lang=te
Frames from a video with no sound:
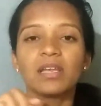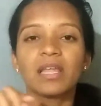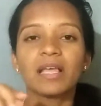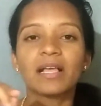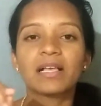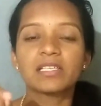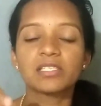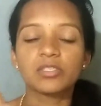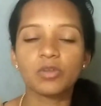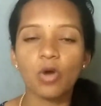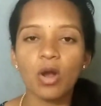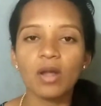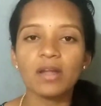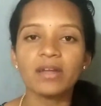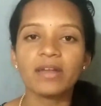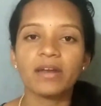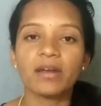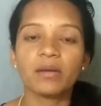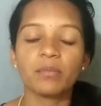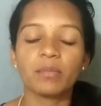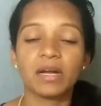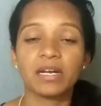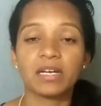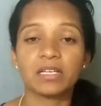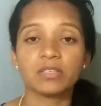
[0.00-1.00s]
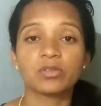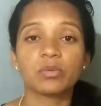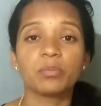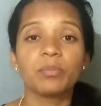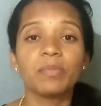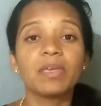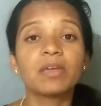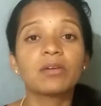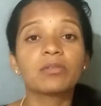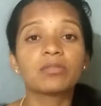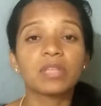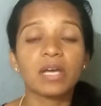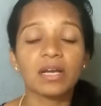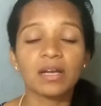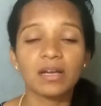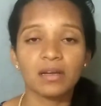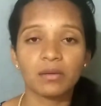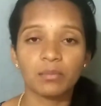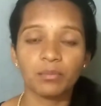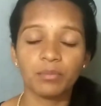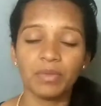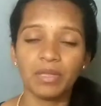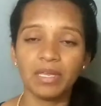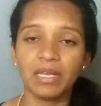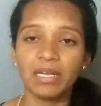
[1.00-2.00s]
లైక్ సాల్ట్ అనమాట సో మీకు తగ్గ
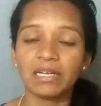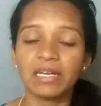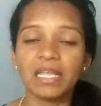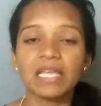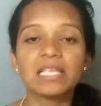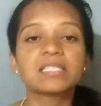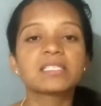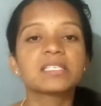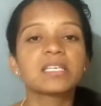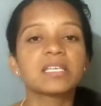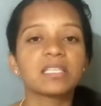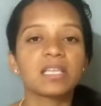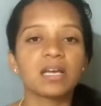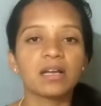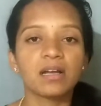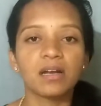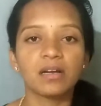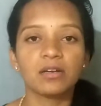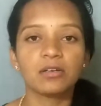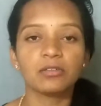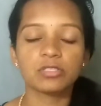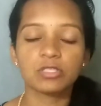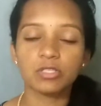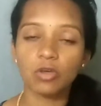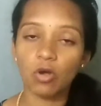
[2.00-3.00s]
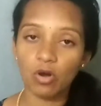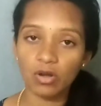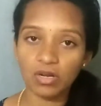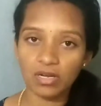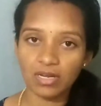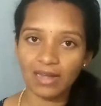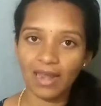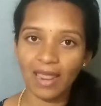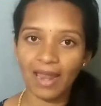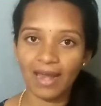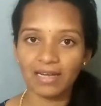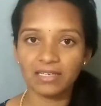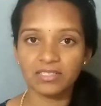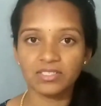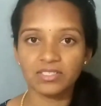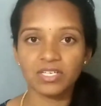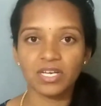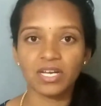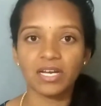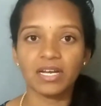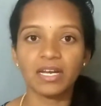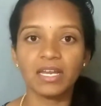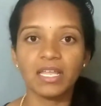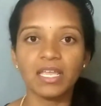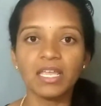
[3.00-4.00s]
మీ టేస్ట్కి తగ్గట్టు సాల్ట్ని యాడ్
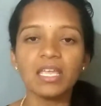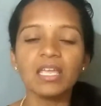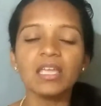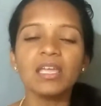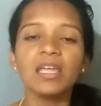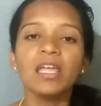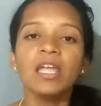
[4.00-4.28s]
చేయండి